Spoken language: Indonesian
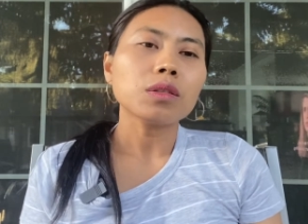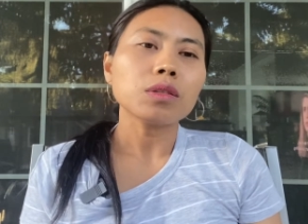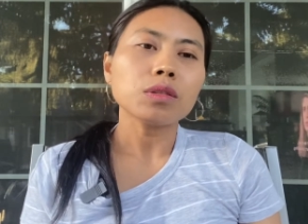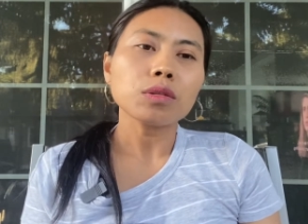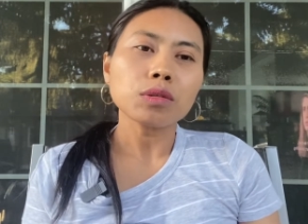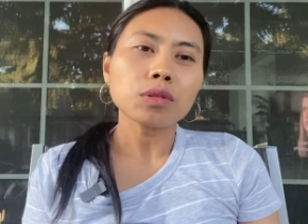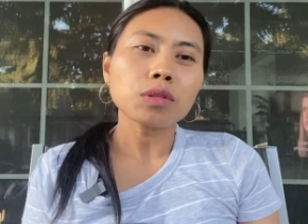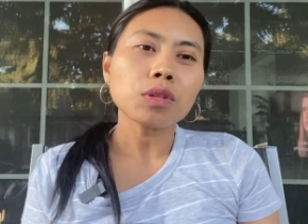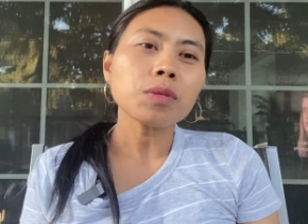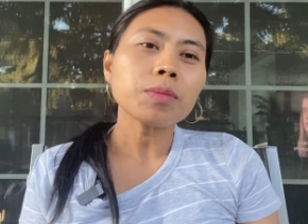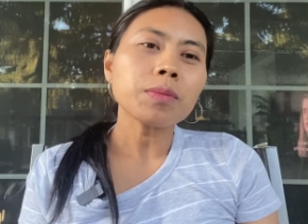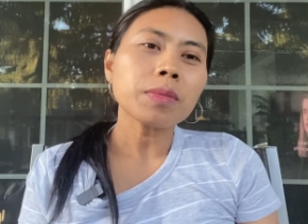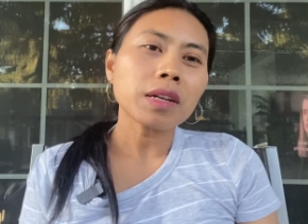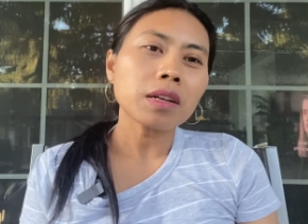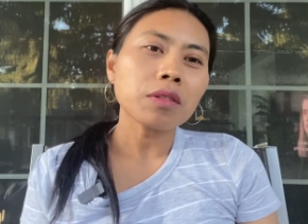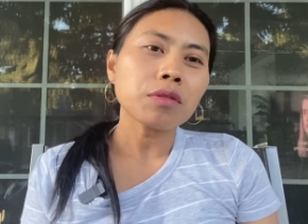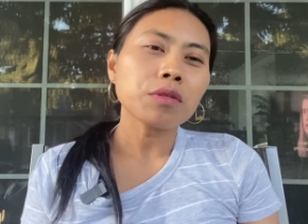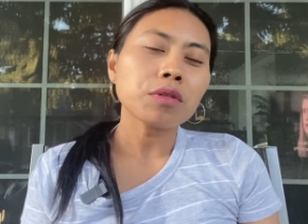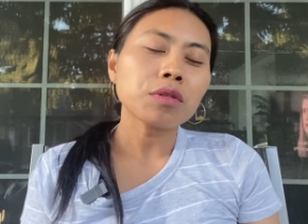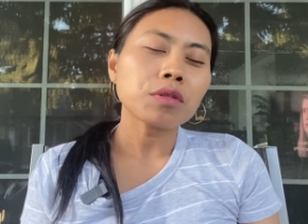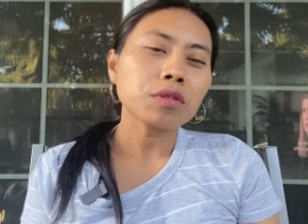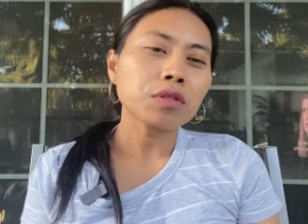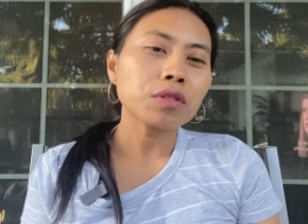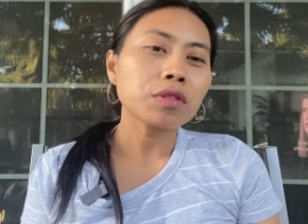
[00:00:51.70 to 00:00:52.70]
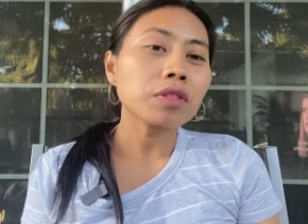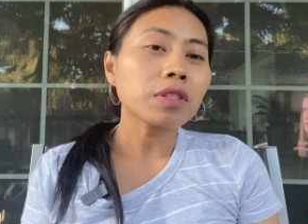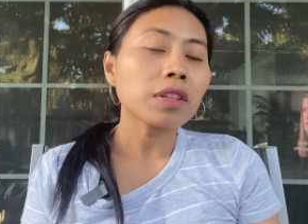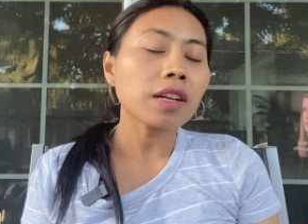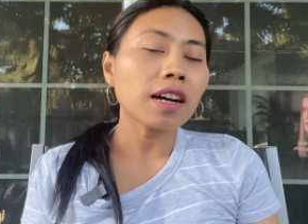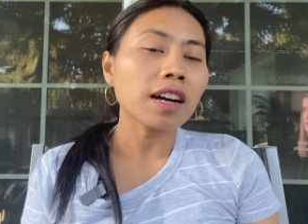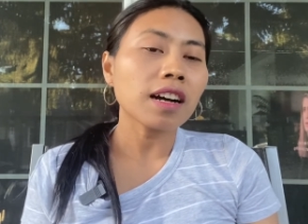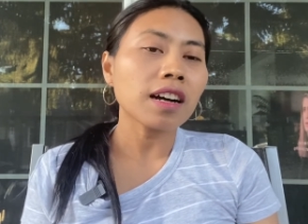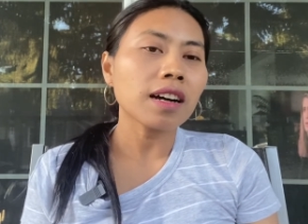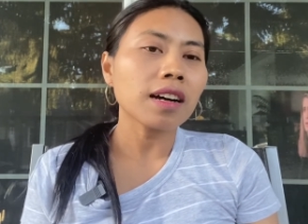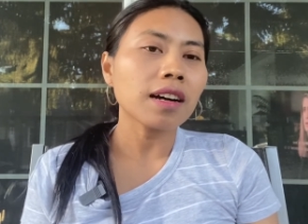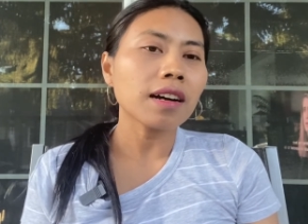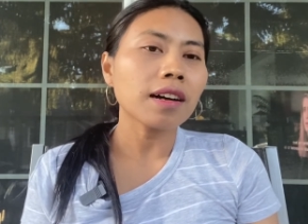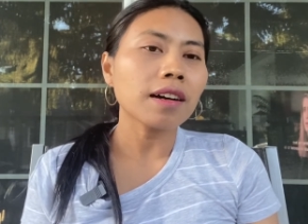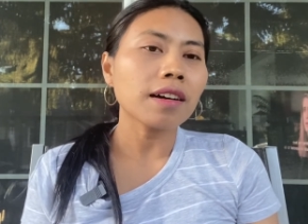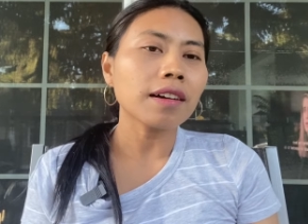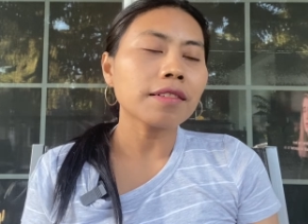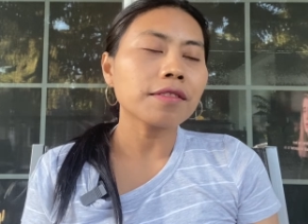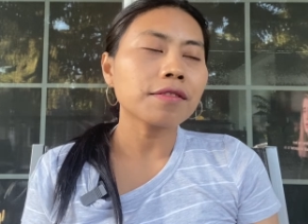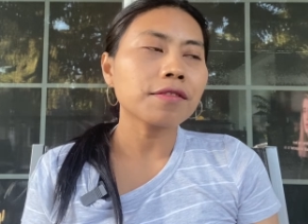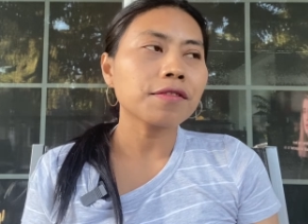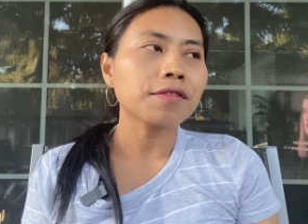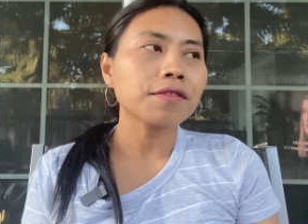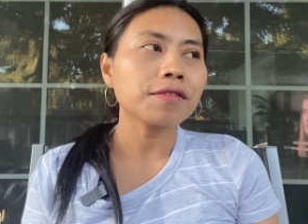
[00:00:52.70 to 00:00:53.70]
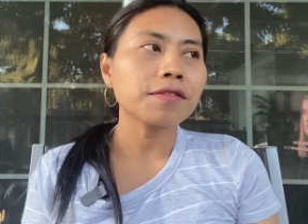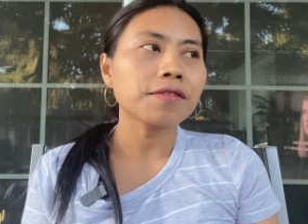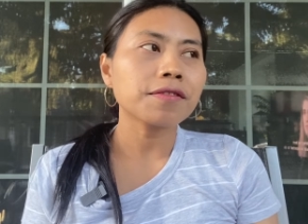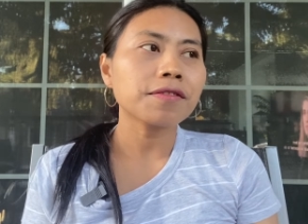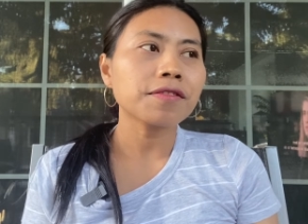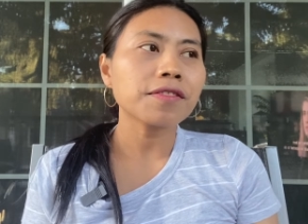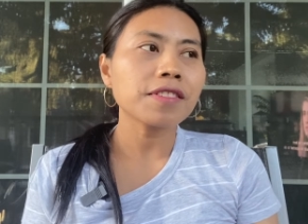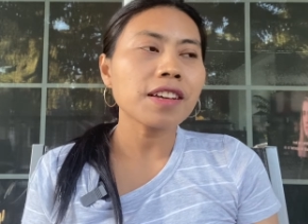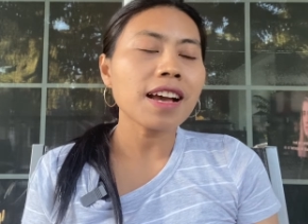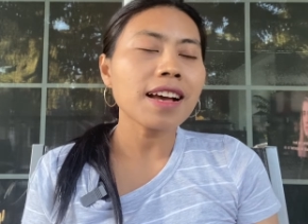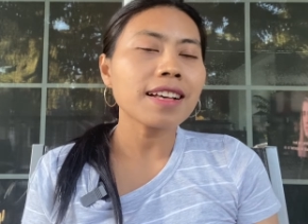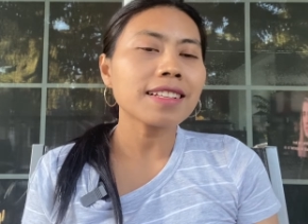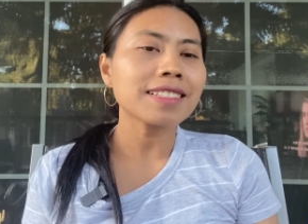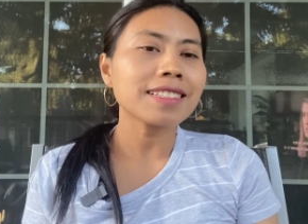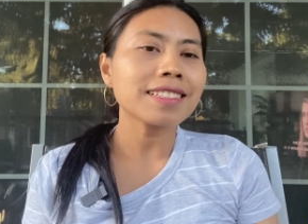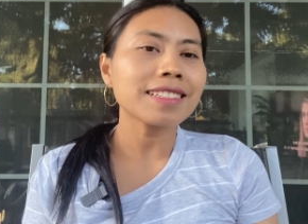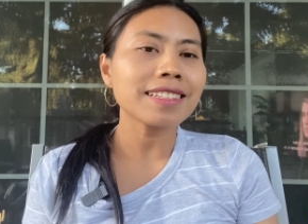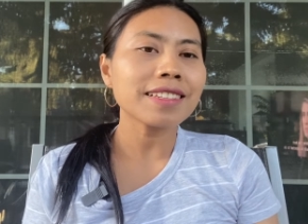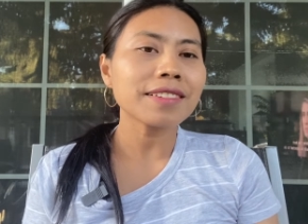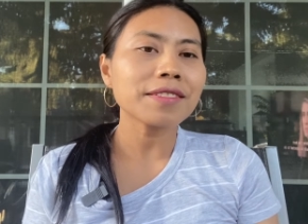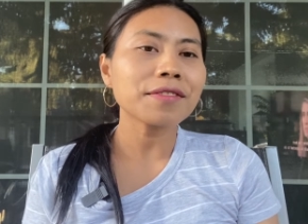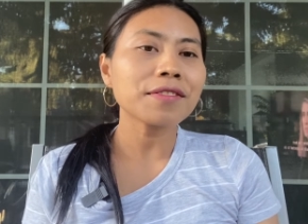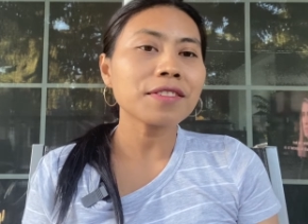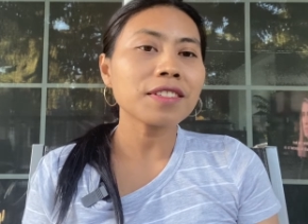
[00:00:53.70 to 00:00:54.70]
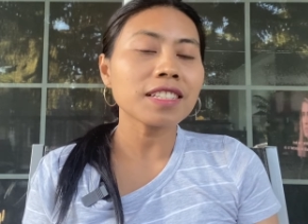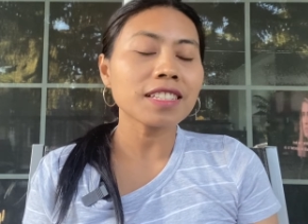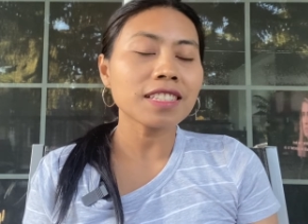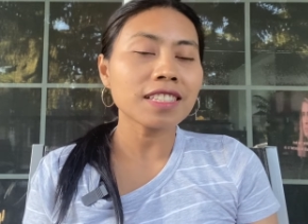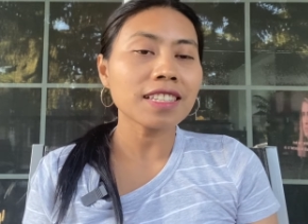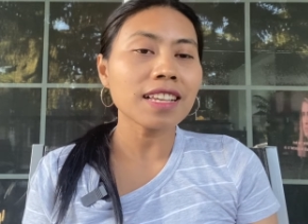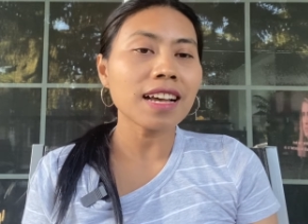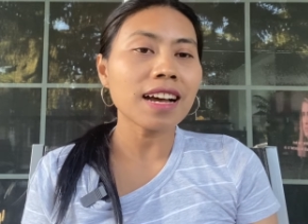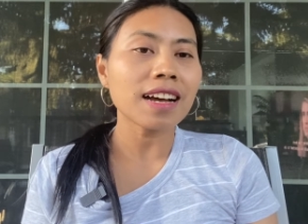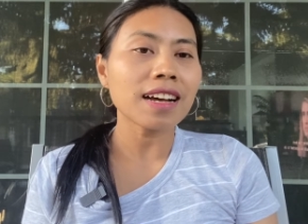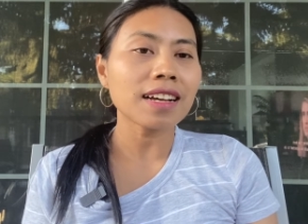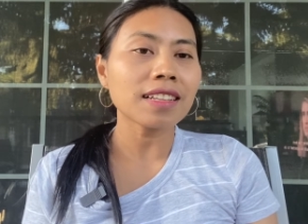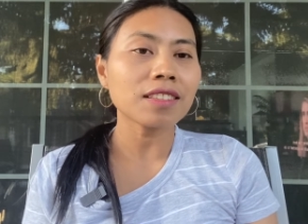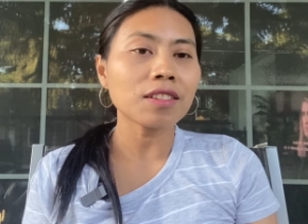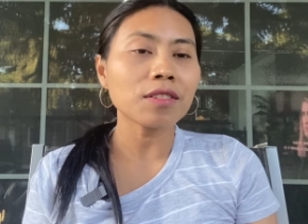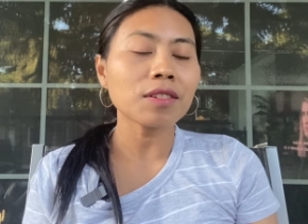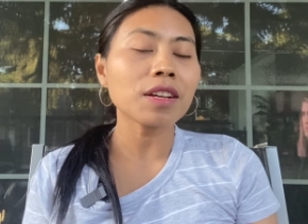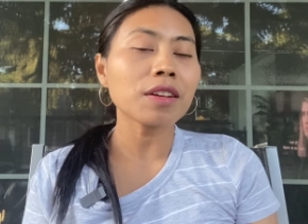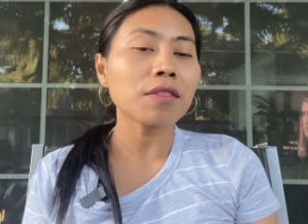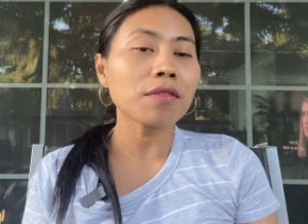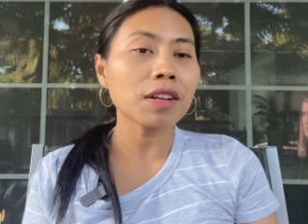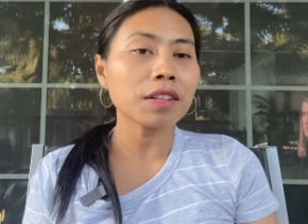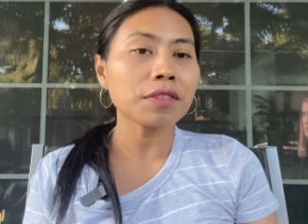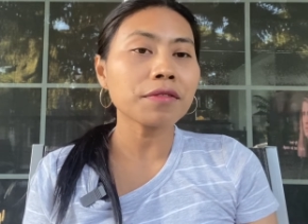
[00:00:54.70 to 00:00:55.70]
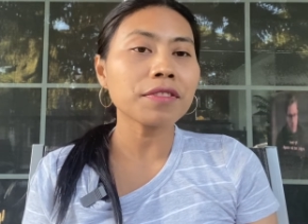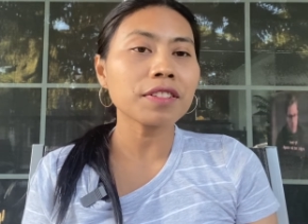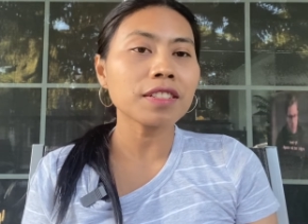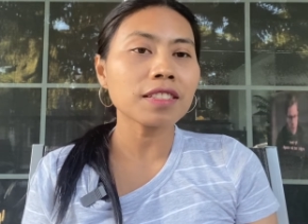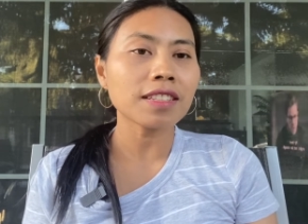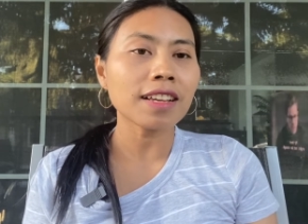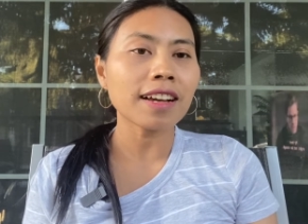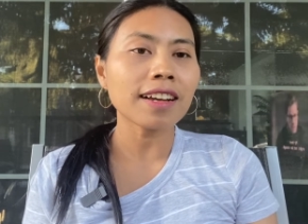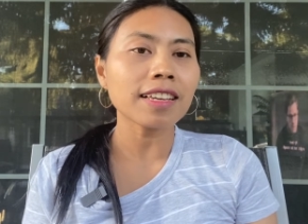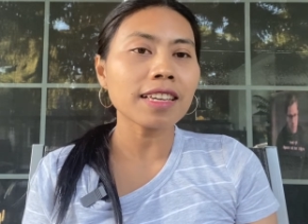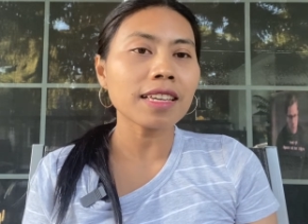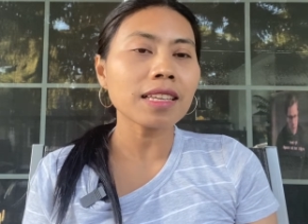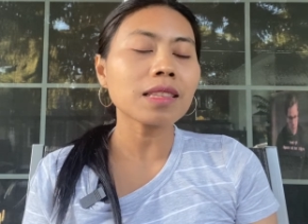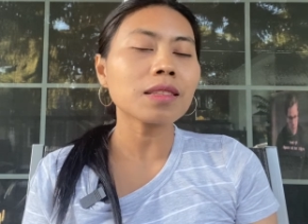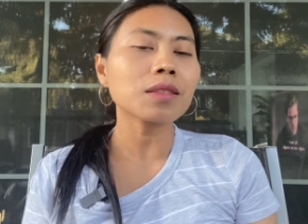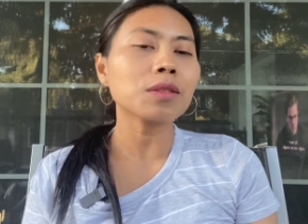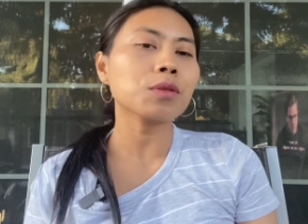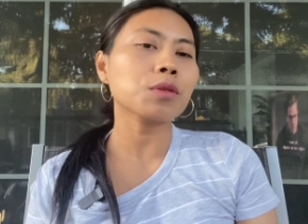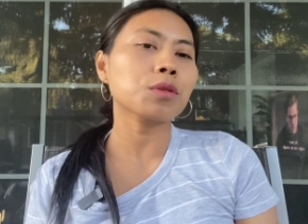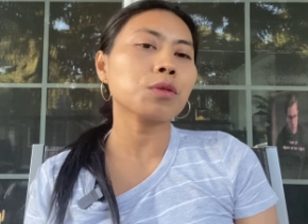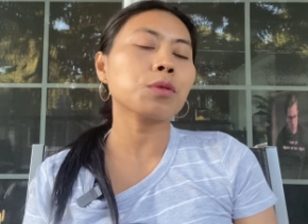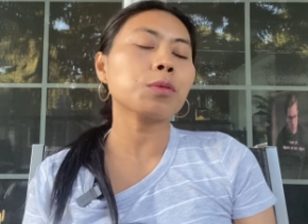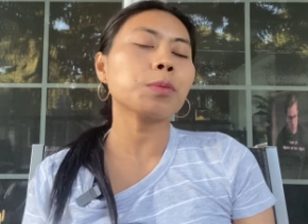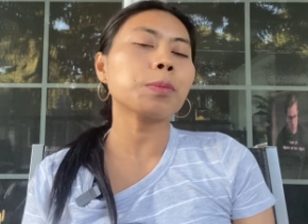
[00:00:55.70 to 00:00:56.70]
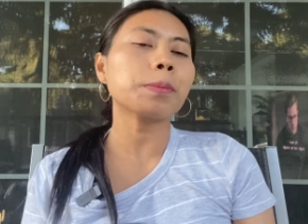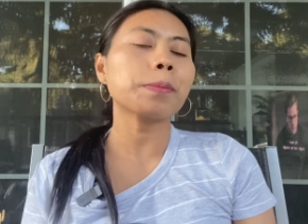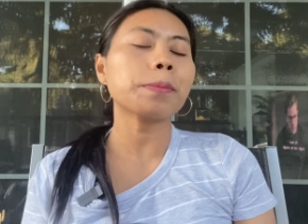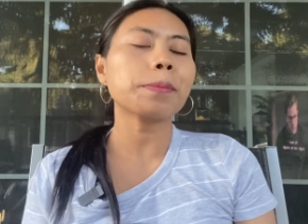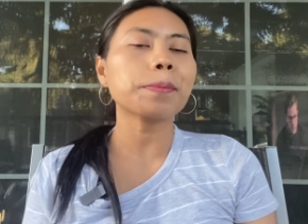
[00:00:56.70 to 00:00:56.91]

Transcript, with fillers: Untuk mengurus uh, fiancé visa atau K1 visa itu